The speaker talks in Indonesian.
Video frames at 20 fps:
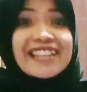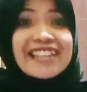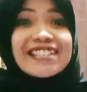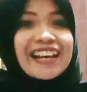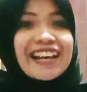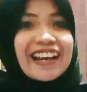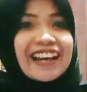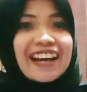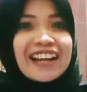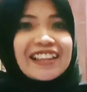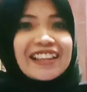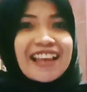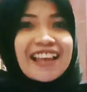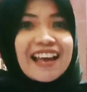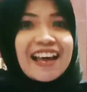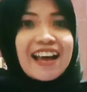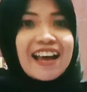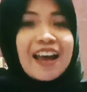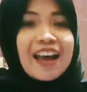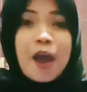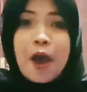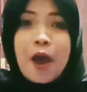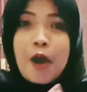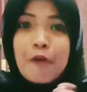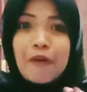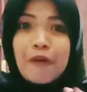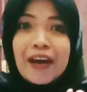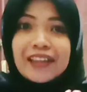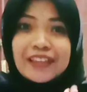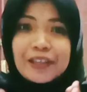Jakarta
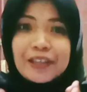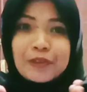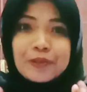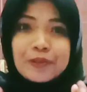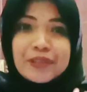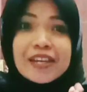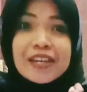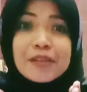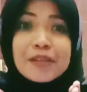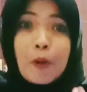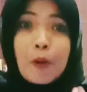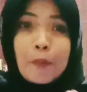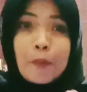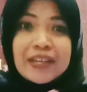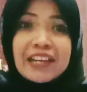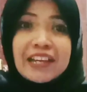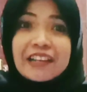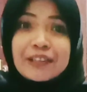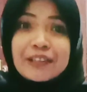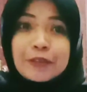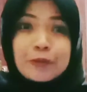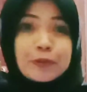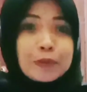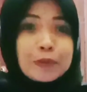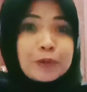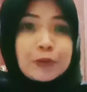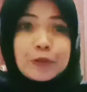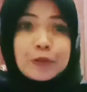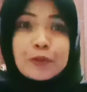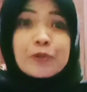Wah tentunya ini momen yang
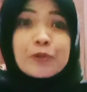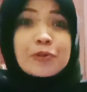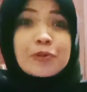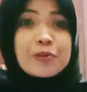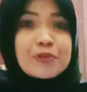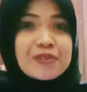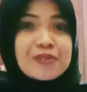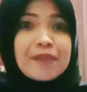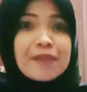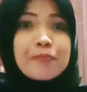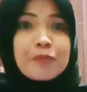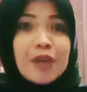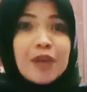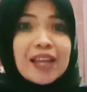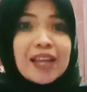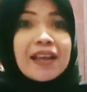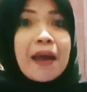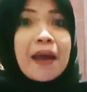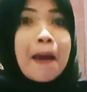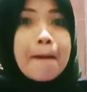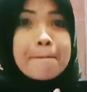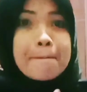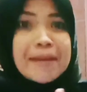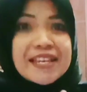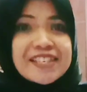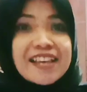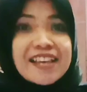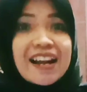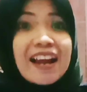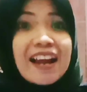ditunggu-tunggu khususnya buat
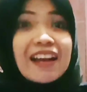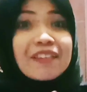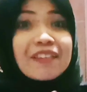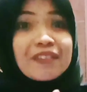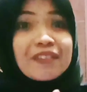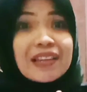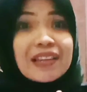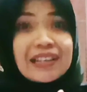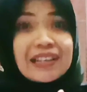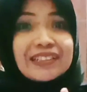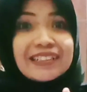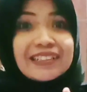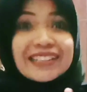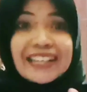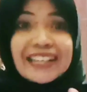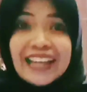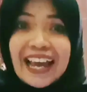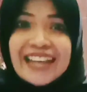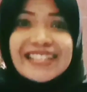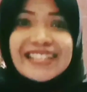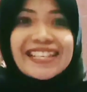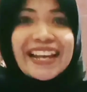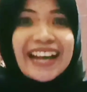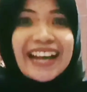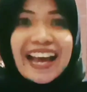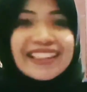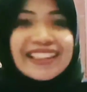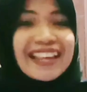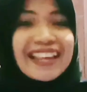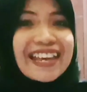masyarakat e, eh, DKI
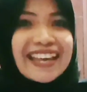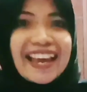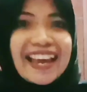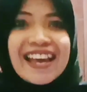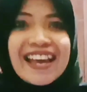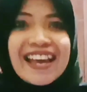Jakarta ya